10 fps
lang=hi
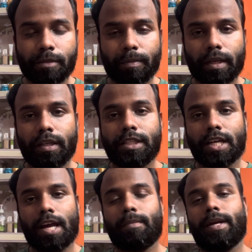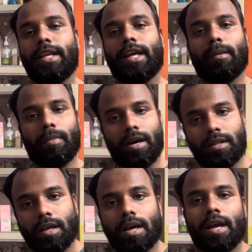में चार महीने के
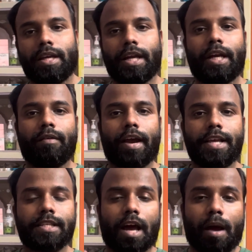बाद ये डिवाइस